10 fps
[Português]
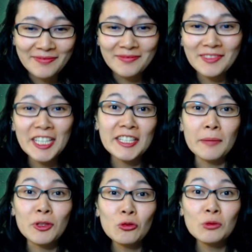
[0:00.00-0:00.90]
Ninguém
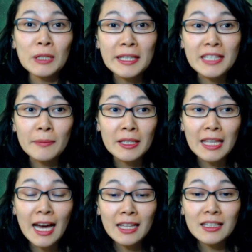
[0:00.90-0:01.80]
sabe tudo, ninguém sabe
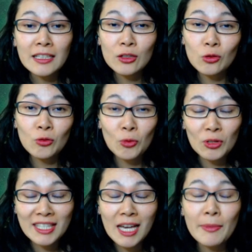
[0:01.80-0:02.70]
nada e todo mundo
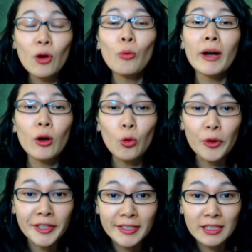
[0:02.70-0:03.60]
sabe alguma
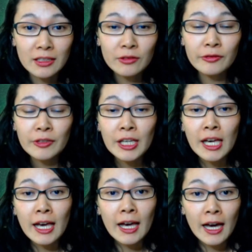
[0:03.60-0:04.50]
coisa. Então,
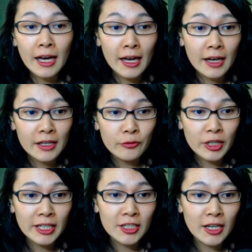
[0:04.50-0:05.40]
ah, eu vou
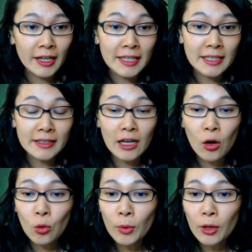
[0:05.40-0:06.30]
acrescentar
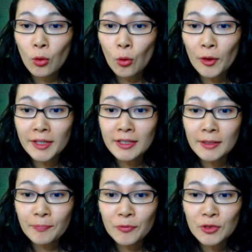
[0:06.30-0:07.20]
alguma
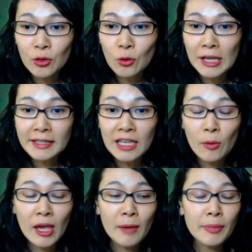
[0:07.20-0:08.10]
coisa no seu conhecer
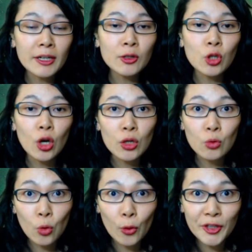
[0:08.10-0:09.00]
repertório
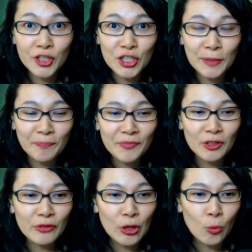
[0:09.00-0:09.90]
hoje. Então,
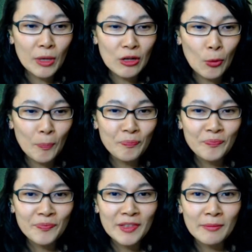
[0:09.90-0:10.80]
vem comigo.
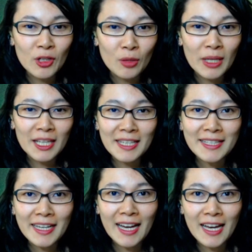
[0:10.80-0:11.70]
Meu nome é Helena
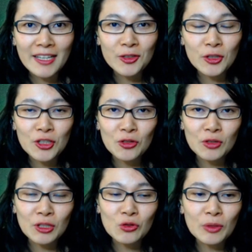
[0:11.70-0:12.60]
Sakai, eu sou
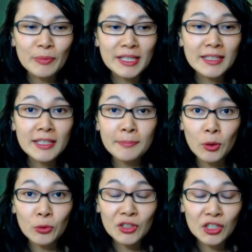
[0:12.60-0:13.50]
editora do Green Business
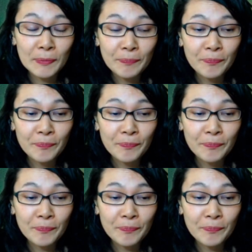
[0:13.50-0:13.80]
Post.